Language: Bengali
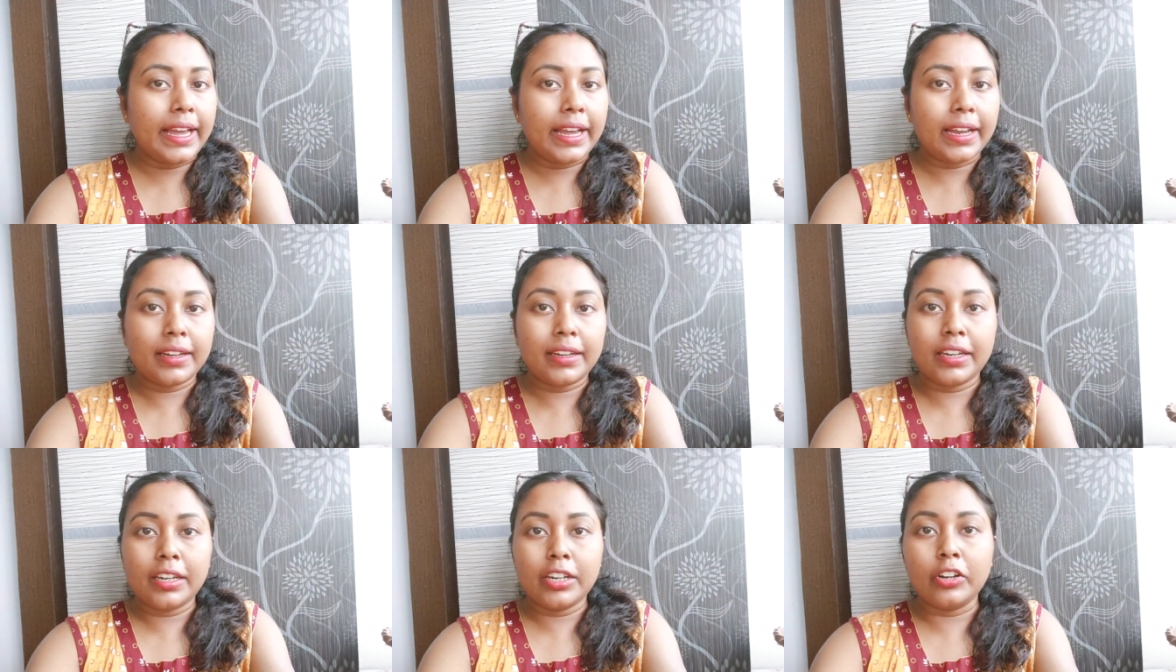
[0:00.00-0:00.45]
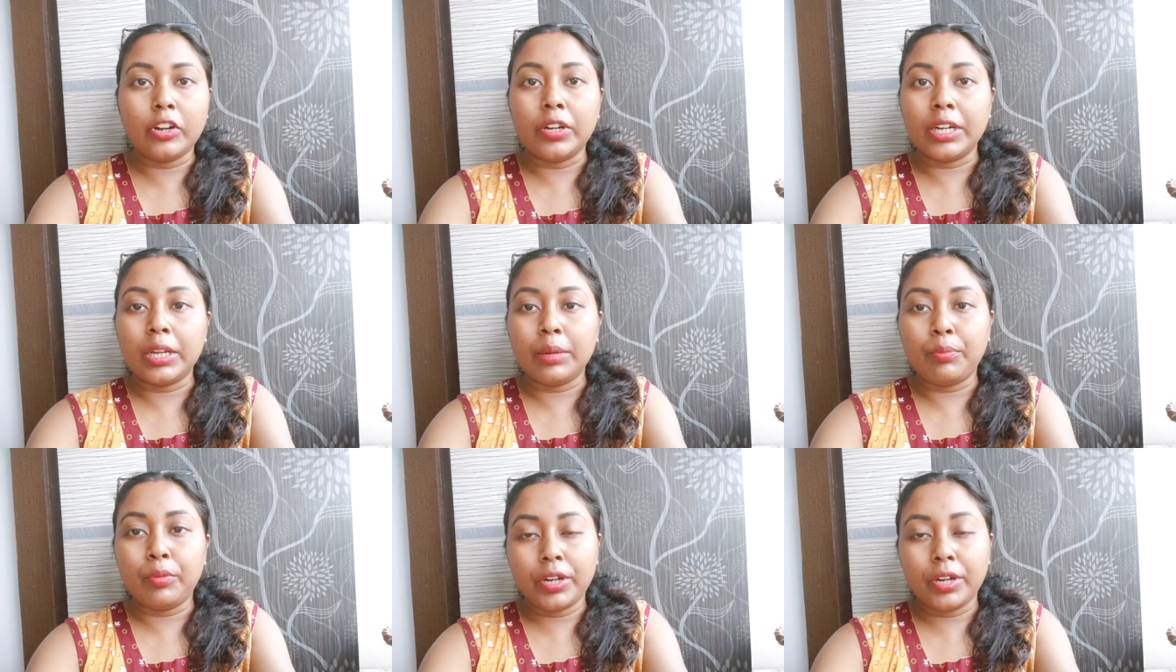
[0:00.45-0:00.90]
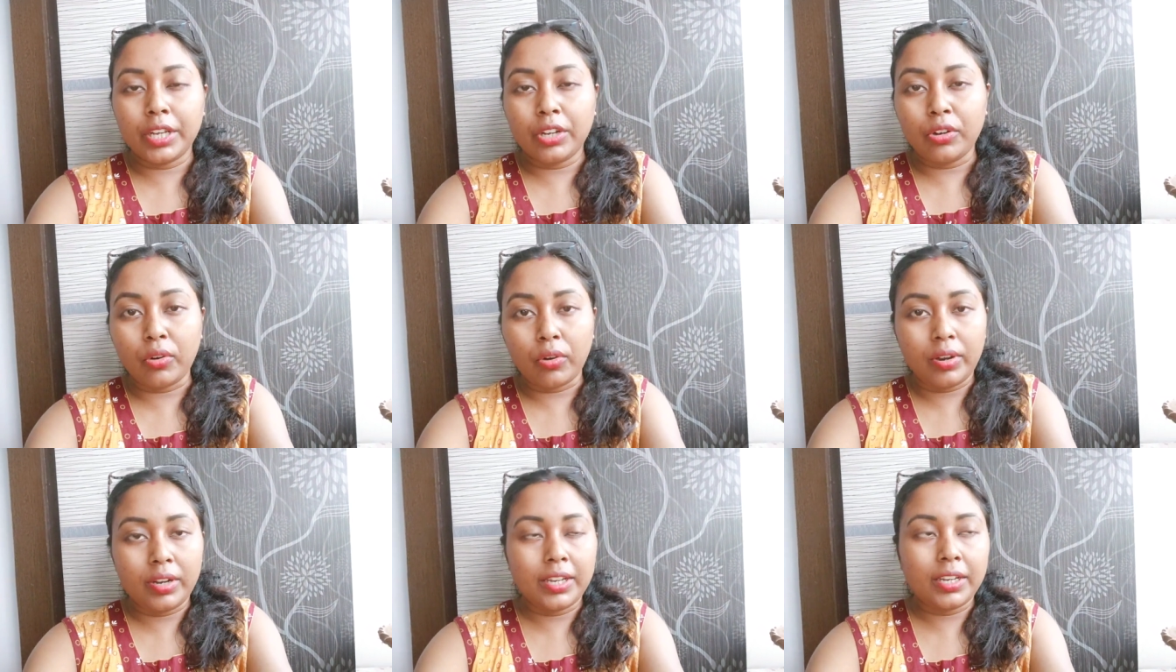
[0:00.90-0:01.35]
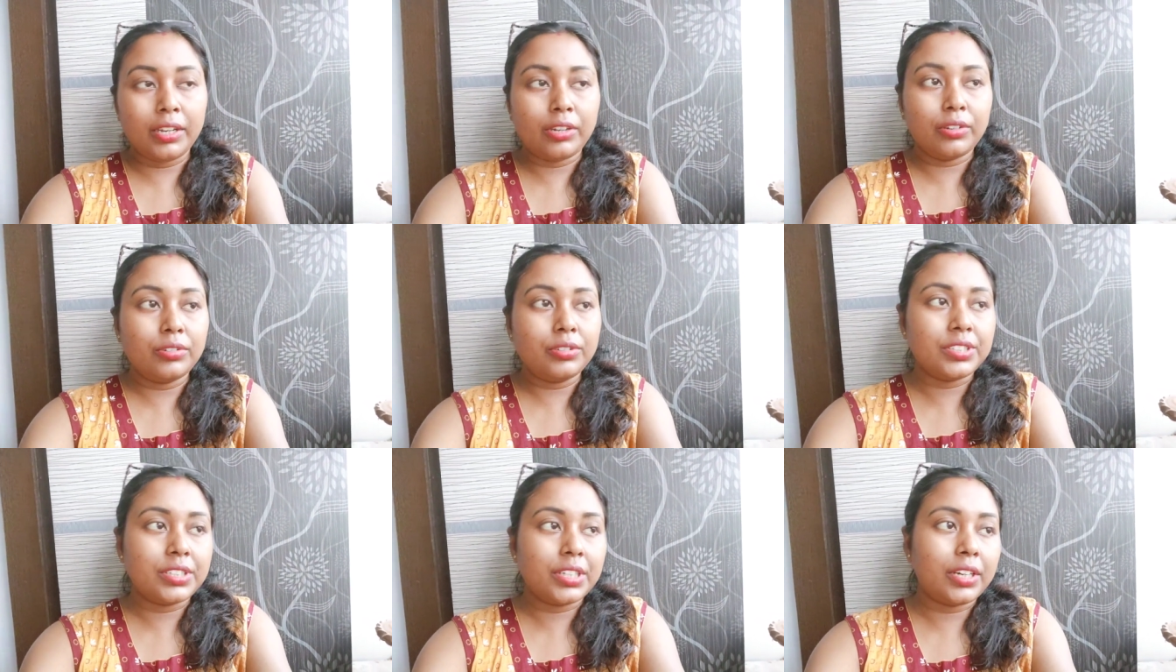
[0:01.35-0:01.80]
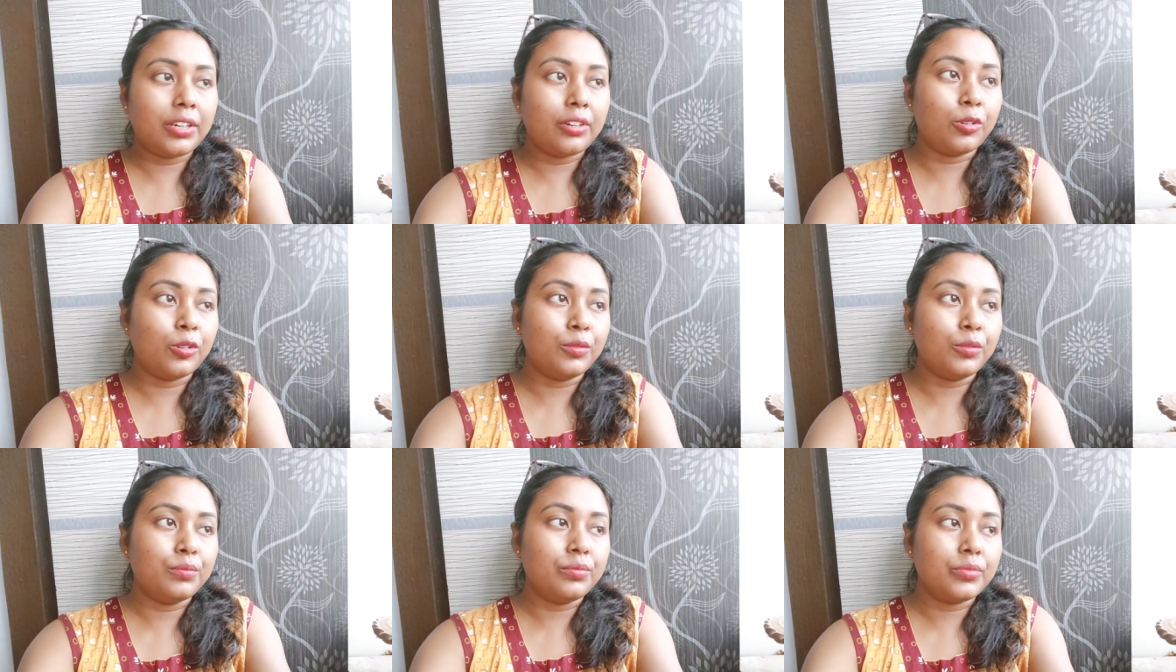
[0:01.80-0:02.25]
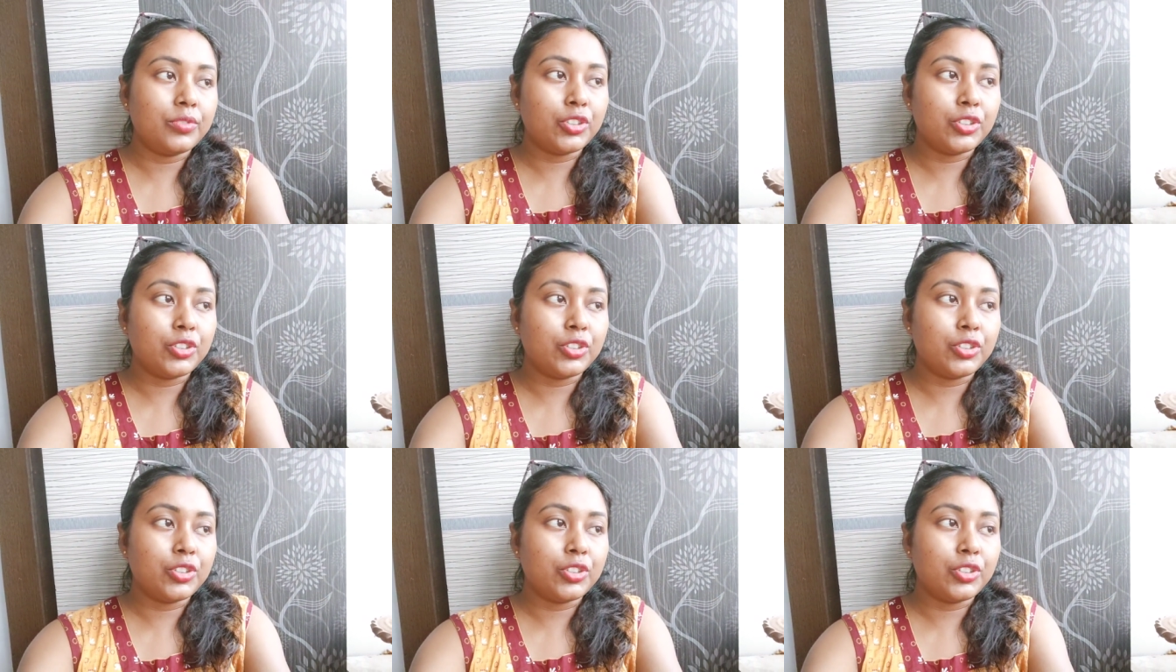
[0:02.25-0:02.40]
এক দেড় ঘন্টা পরেই কল এলো যে এরকম